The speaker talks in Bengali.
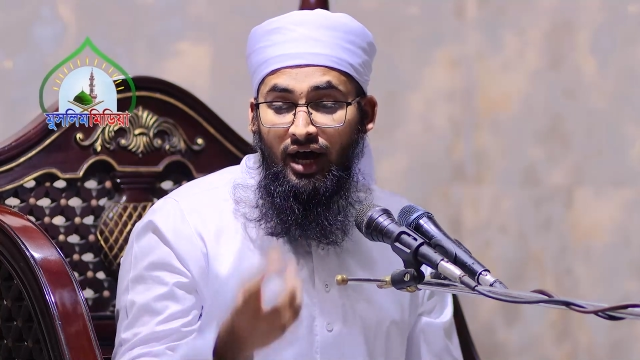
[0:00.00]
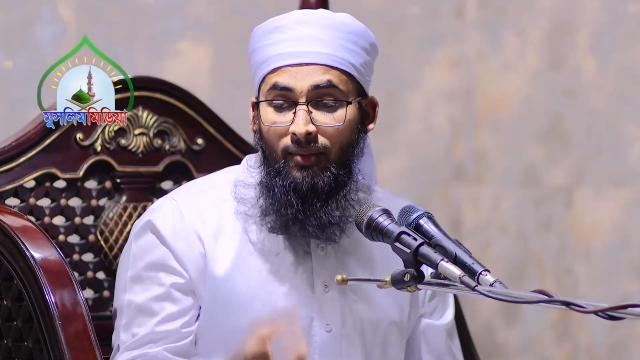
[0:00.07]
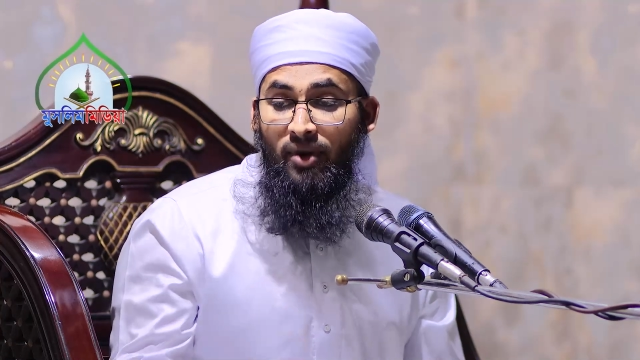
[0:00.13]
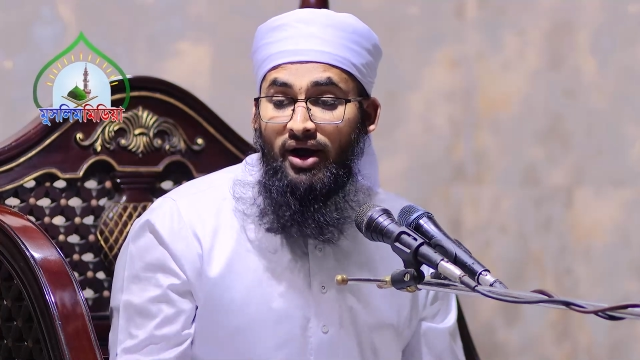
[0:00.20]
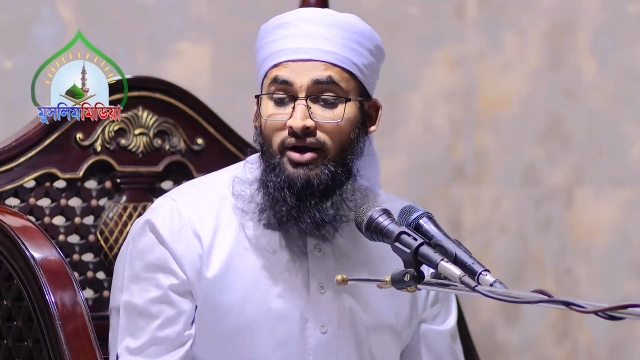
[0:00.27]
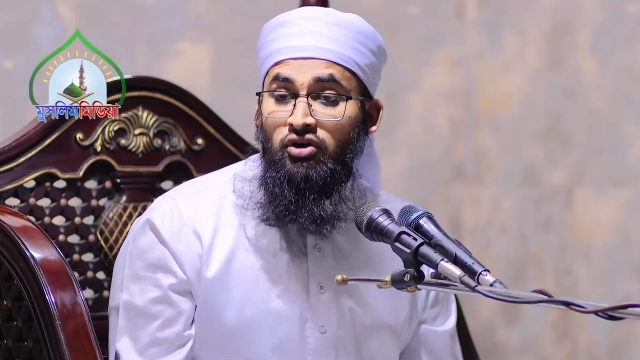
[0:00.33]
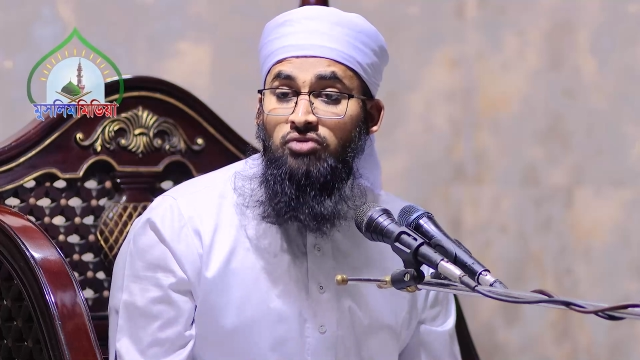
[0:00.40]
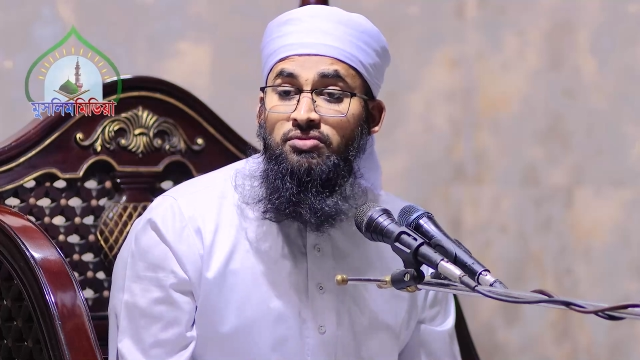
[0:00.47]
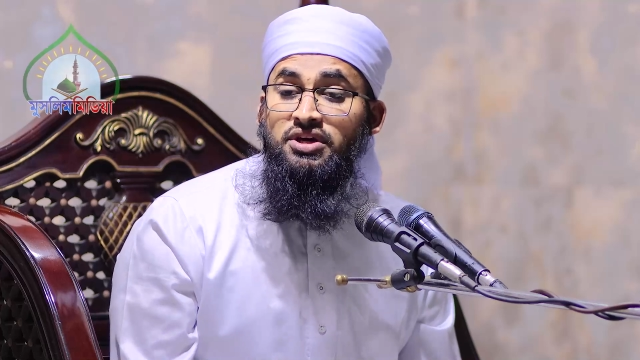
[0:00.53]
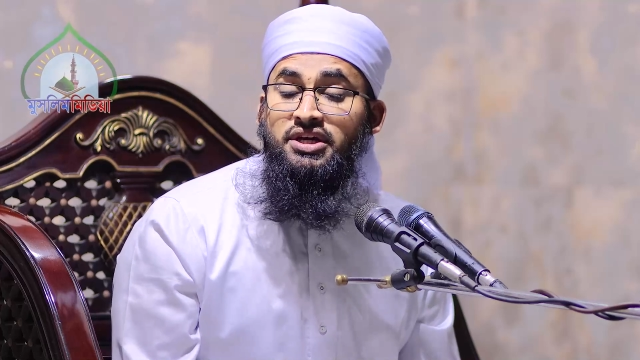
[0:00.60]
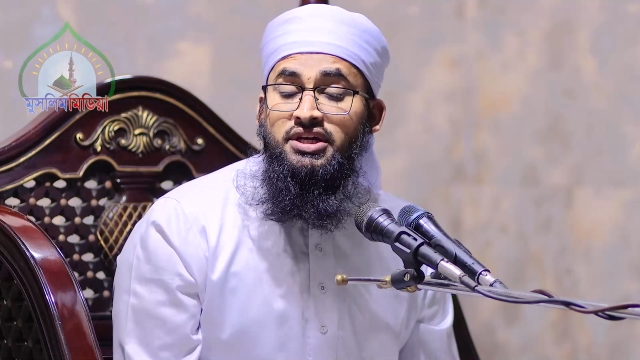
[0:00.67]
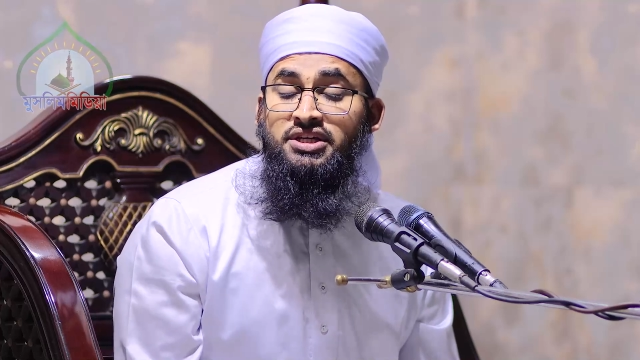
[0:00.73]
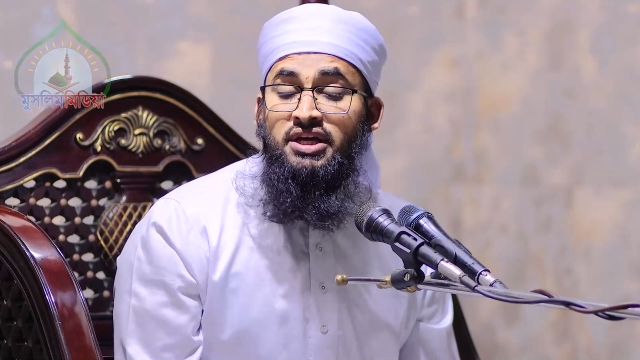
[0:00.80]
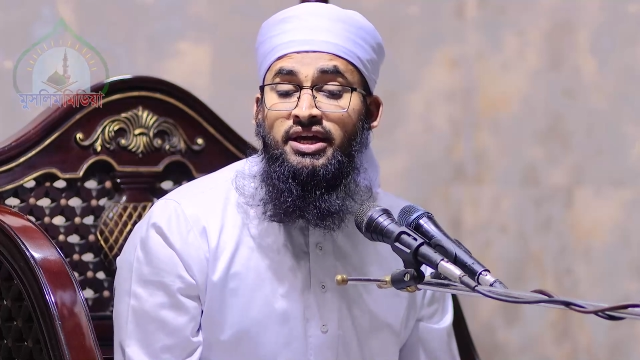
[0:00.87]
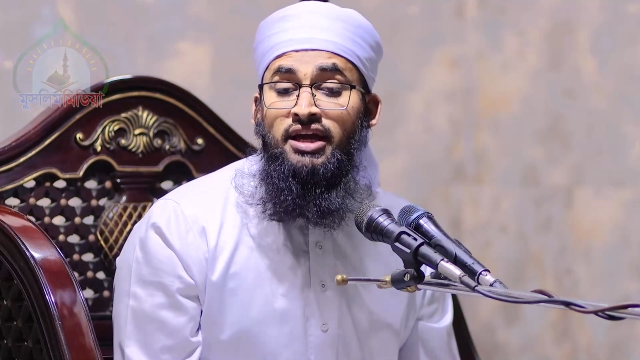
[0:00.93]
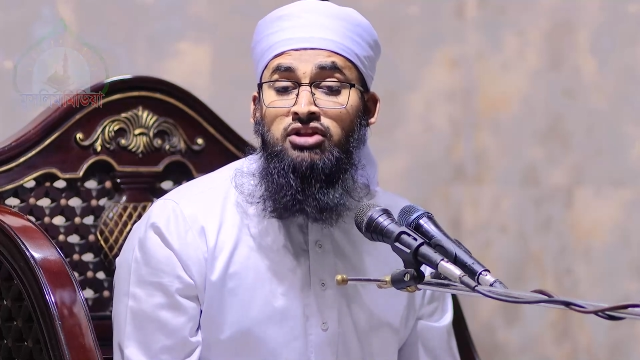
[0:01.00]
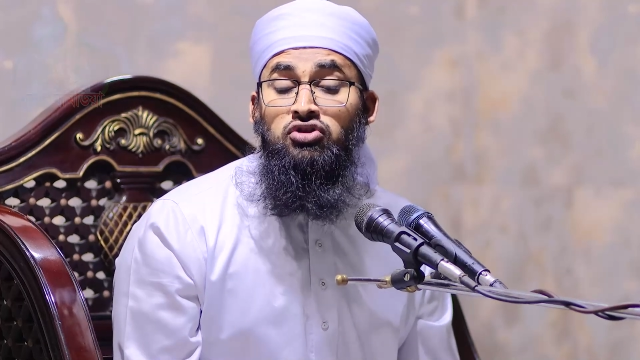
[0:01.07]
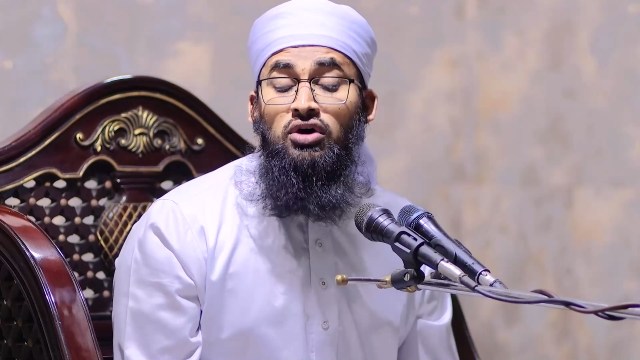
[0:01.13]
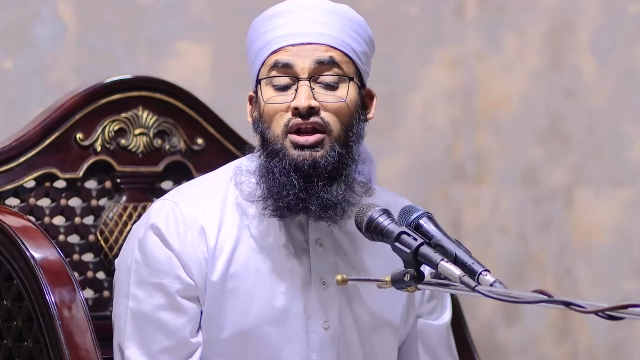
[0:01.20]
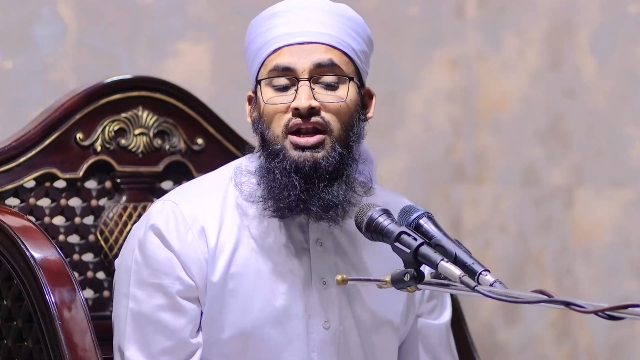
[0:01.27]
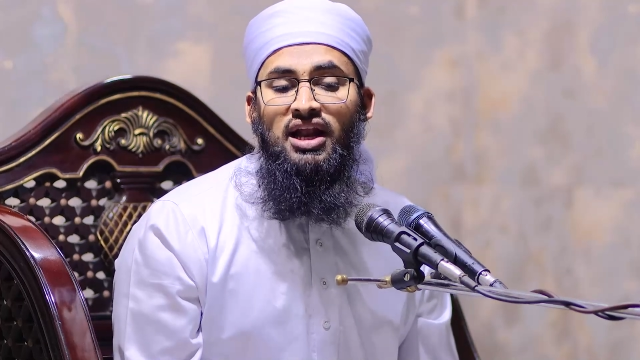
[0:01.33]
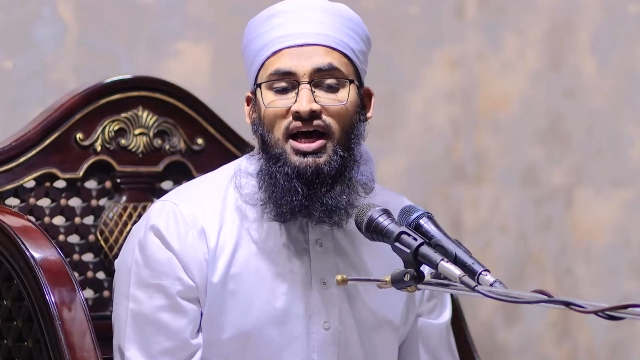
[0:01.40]
আমার নবী গিজিকে
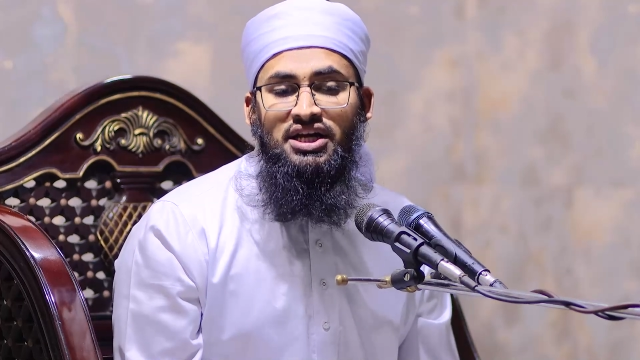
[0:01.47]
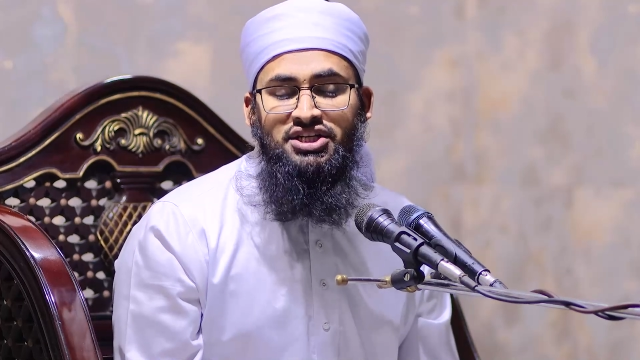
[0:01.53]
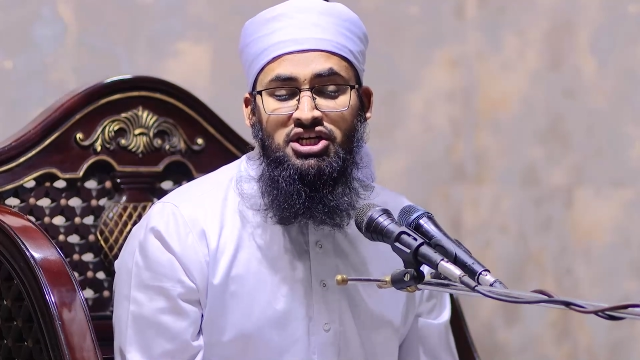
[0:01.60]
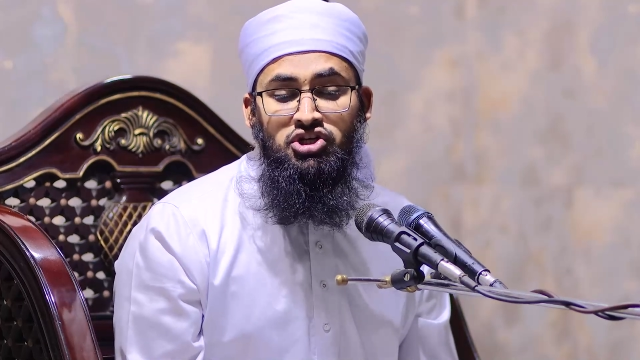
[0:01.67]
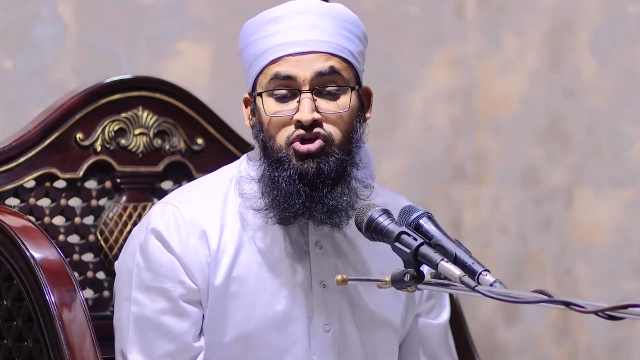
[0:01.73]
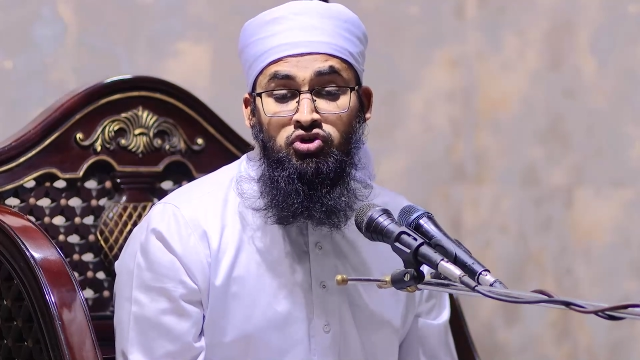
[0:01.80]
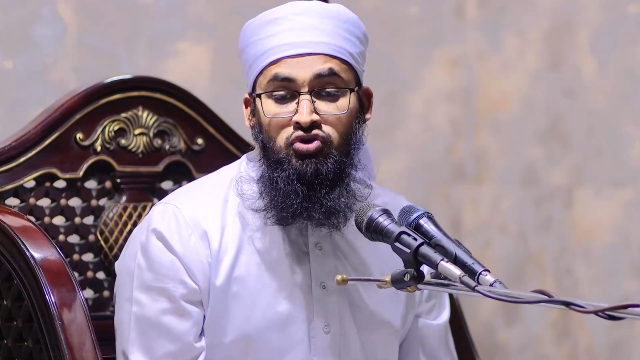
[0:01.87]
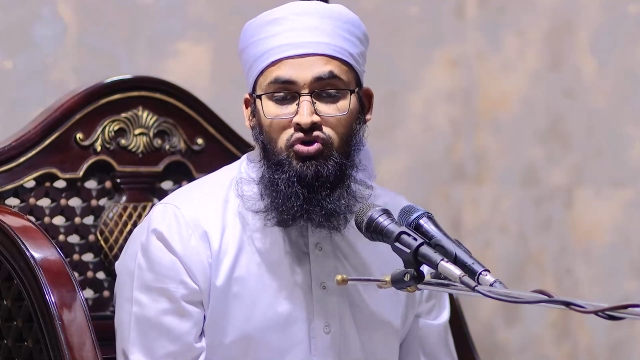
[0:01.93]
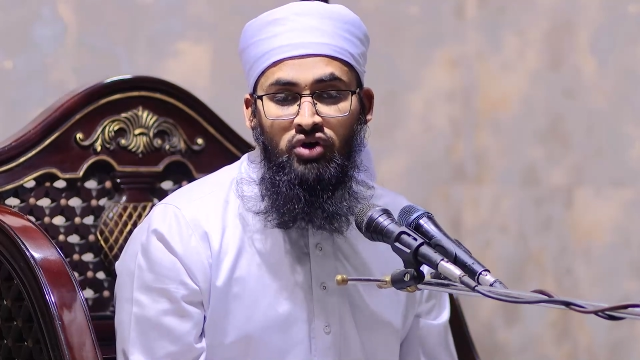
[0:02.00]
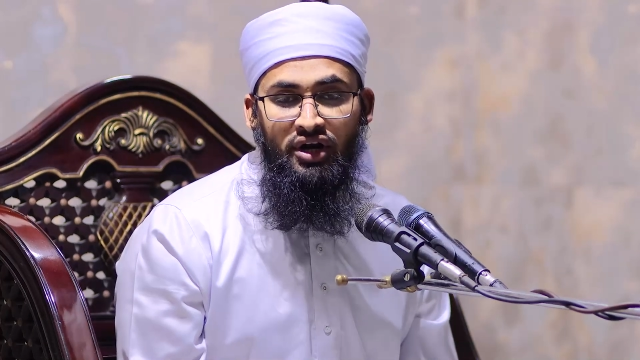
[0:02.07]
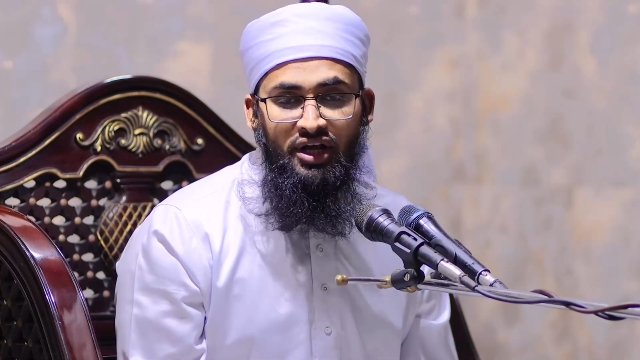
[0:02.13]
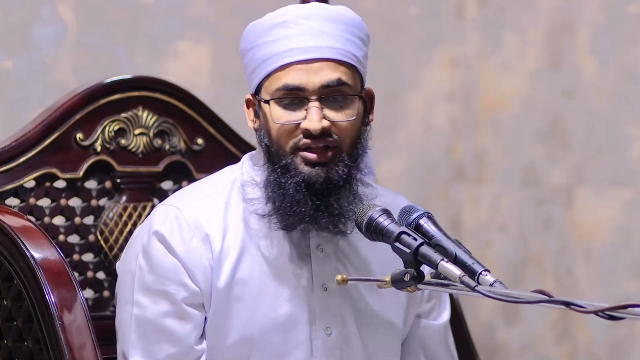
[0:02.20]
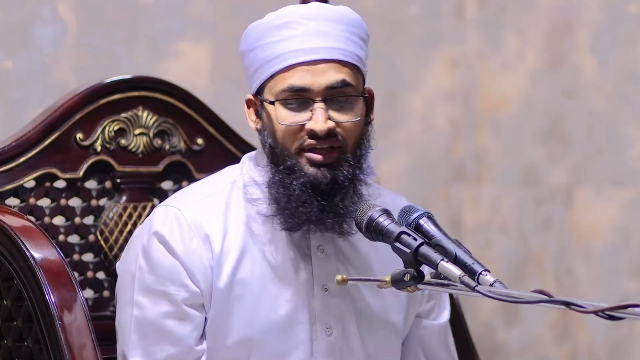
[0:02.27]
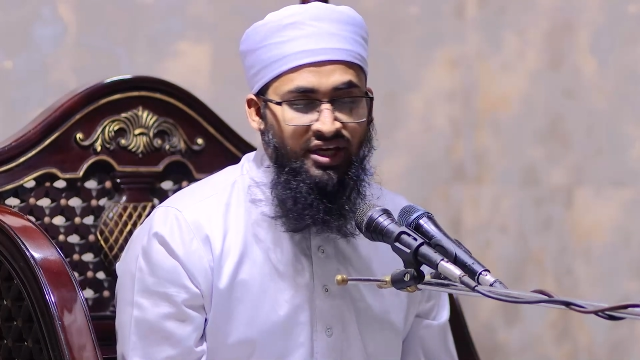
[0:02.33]
তল্লাশি শুরু করে